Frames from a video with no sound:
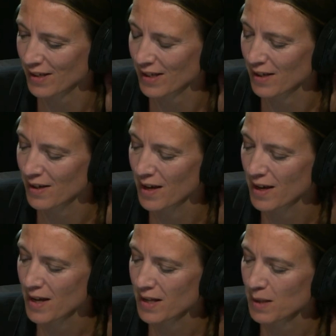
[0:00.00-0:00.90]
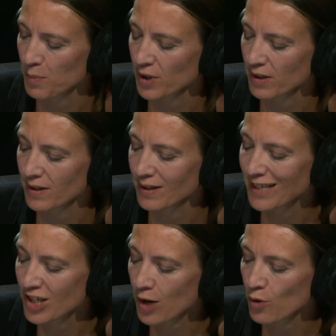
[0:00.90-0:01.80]
C'est, peut-être
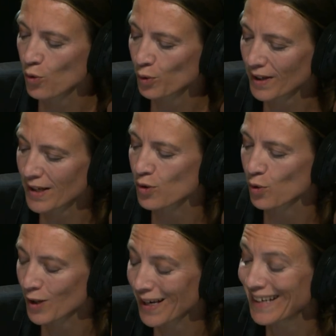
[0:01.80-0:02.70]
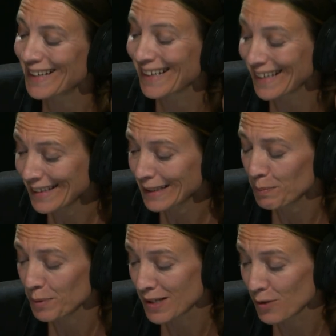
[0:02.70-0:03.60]
déjà le contexte dans lequel elle est créée, et
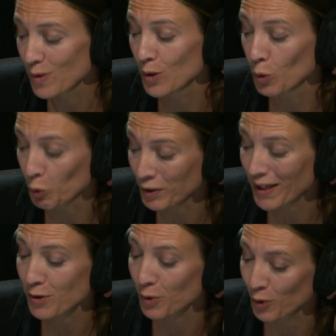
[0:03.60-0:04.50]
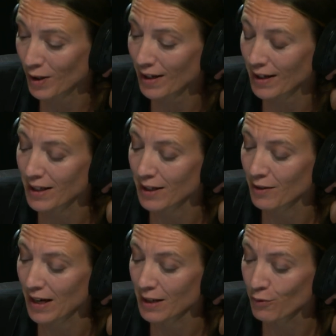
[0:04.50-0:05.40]
puis c'est aussi le contexte dans lequel elle est,
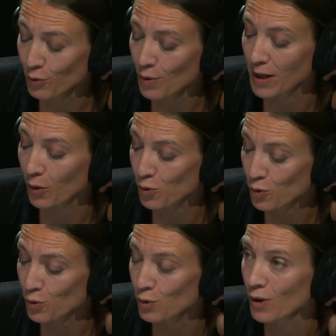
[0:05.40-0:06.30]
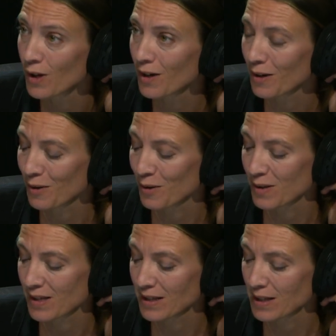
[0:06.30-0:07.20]
elle est vue, elle est reçue,
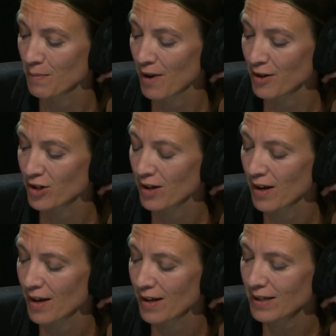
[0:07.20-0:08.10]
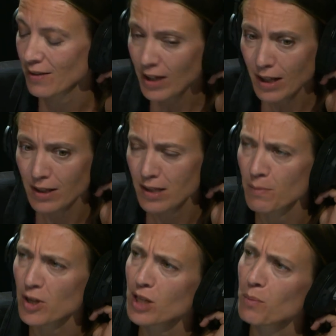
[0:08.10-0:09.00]
cette image. C'est vrai qu'il y a des
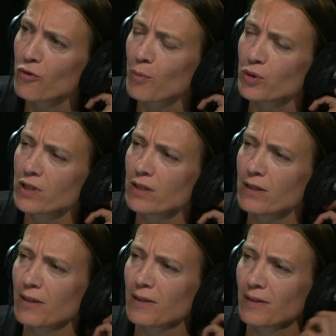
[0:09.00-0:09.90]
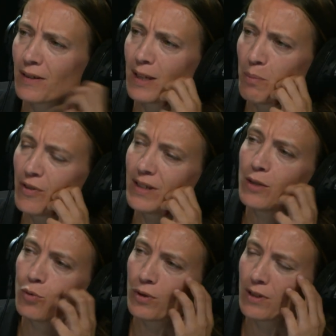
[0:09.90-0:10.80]
images qui peuvent mentir qui peuvent être
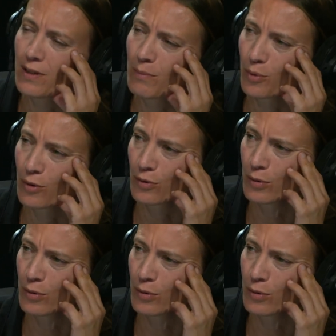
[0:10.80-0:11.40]
détournés pour vous